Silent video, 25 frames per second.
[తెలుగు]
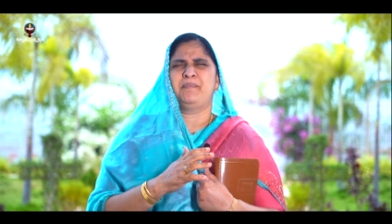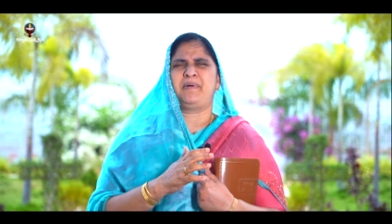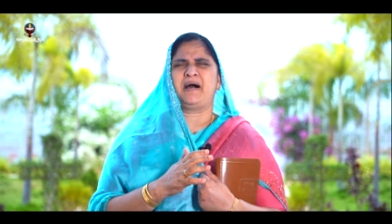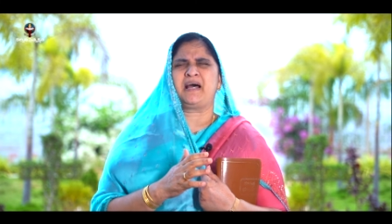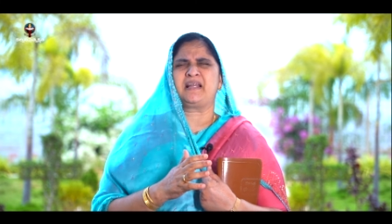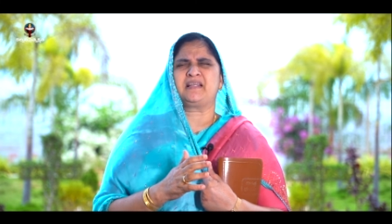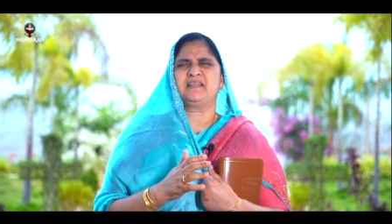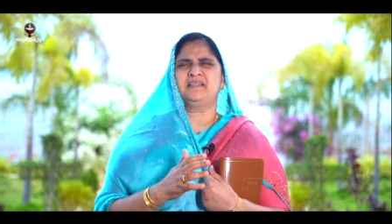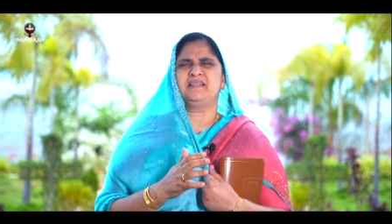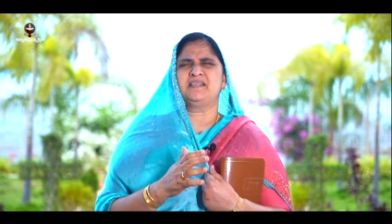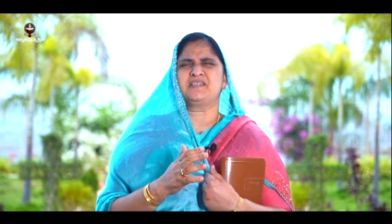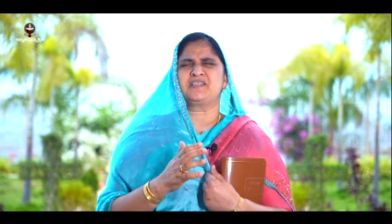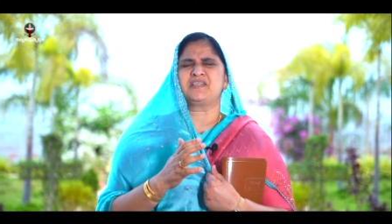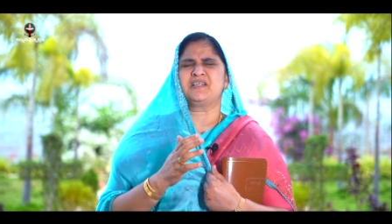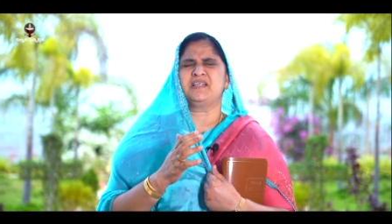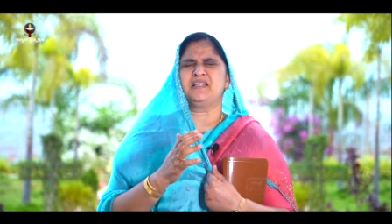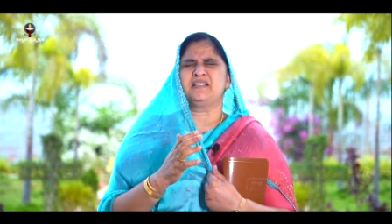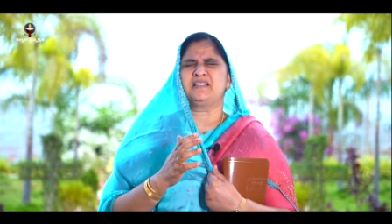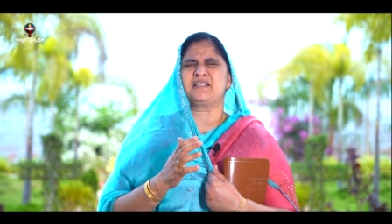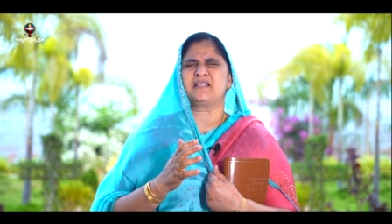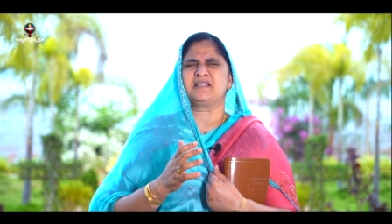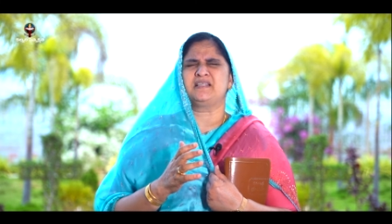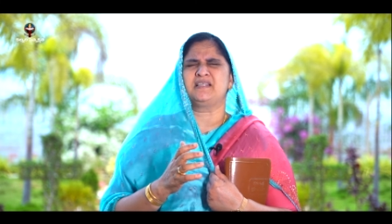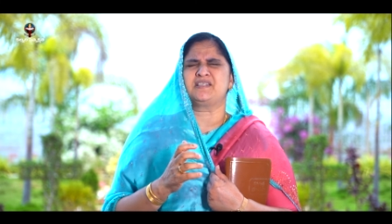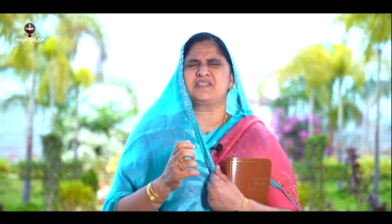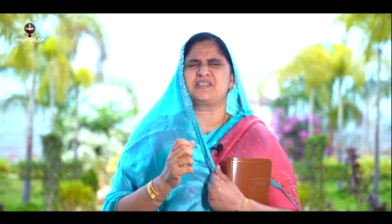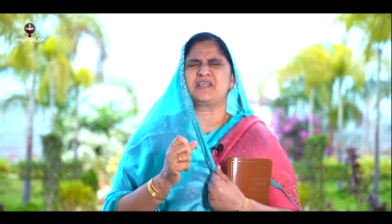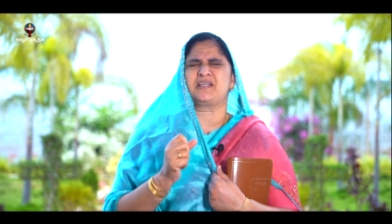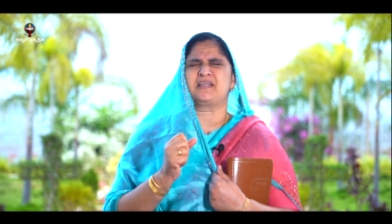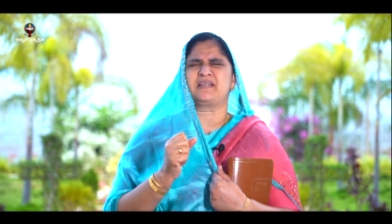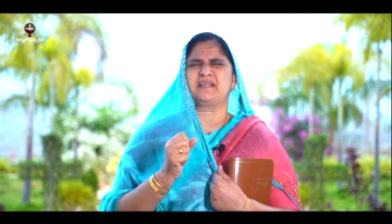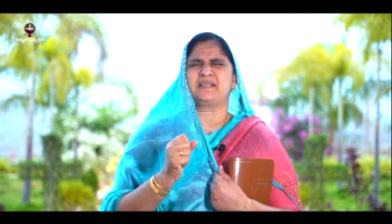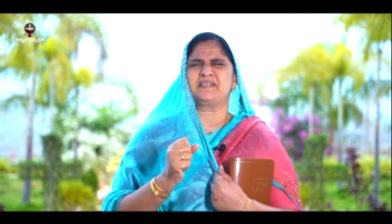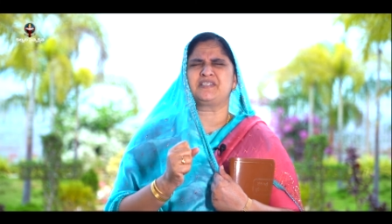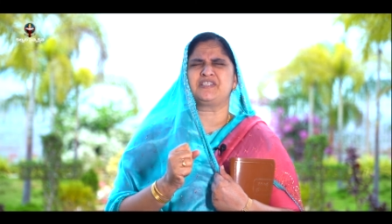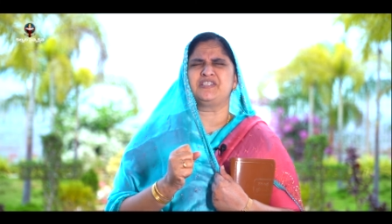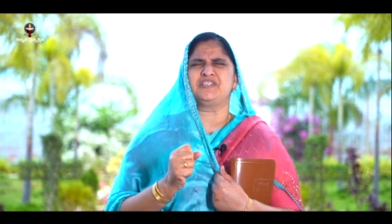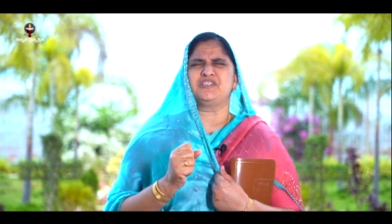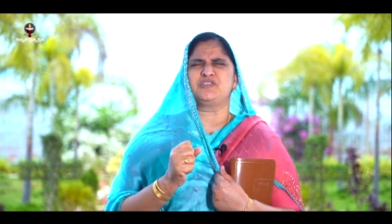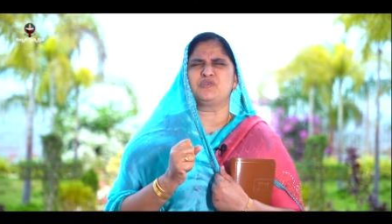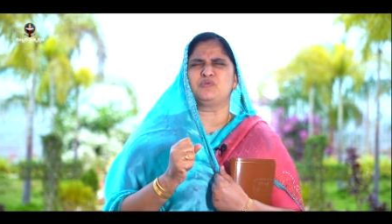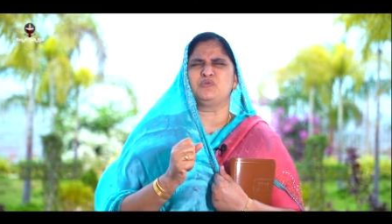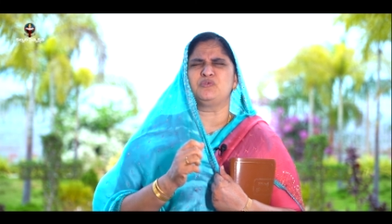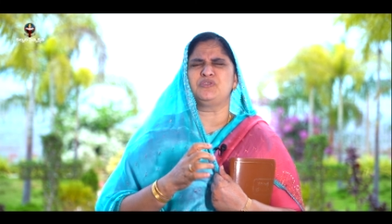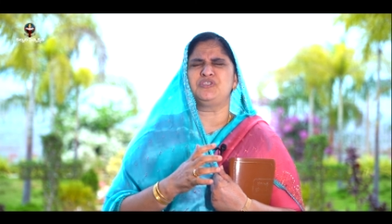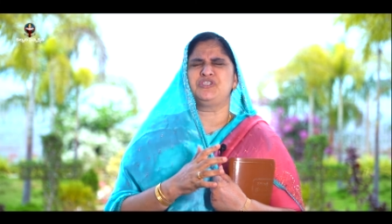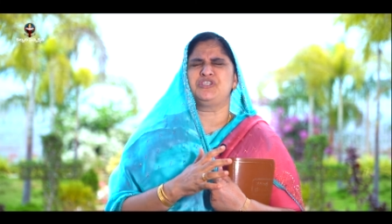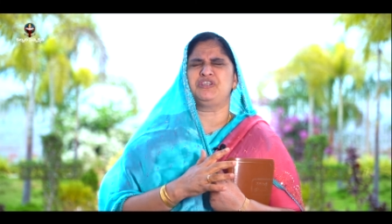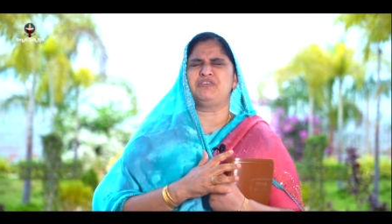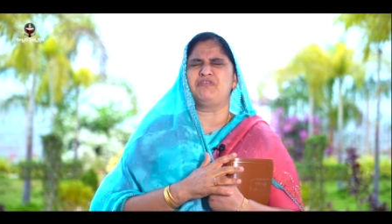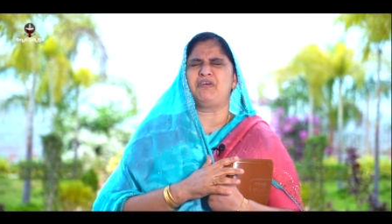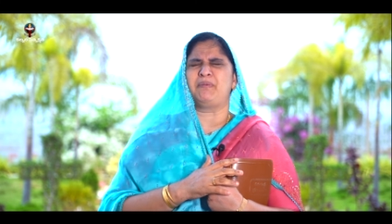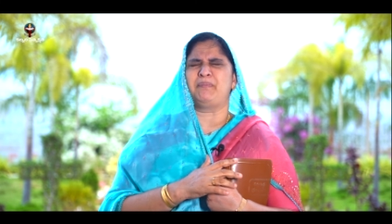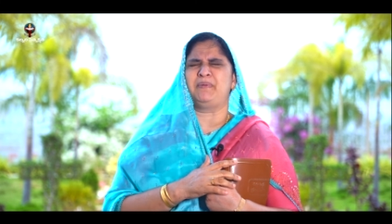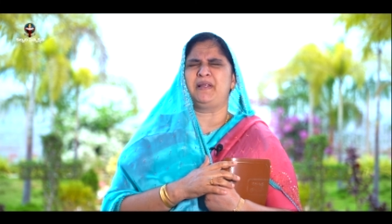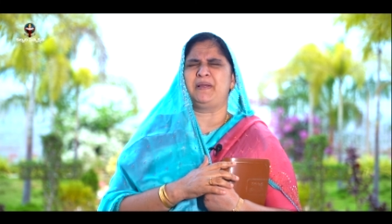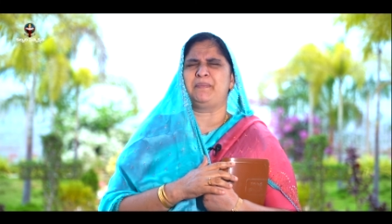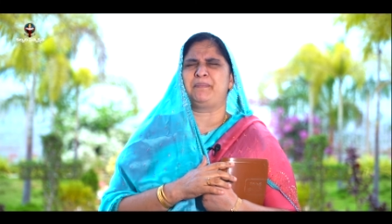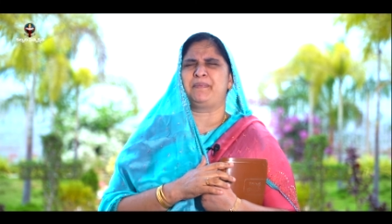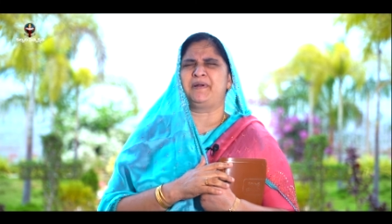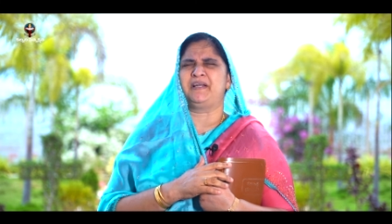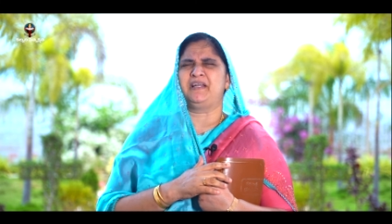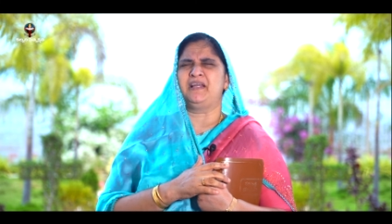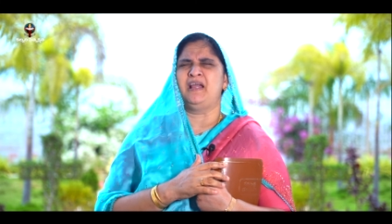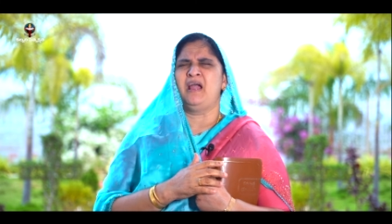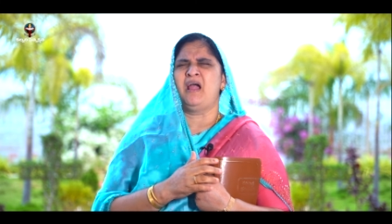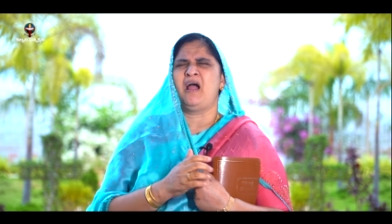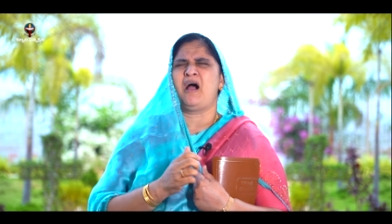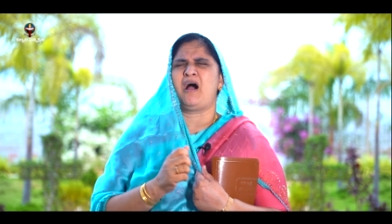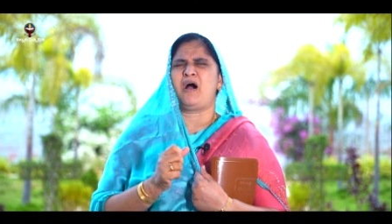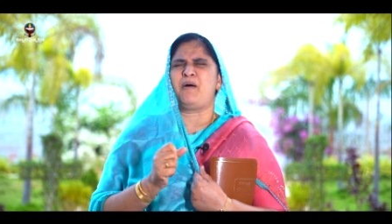భారతదేశాన్ని ఇతర దేశాలు రక్షించి ఉజ్జీవం లేపండి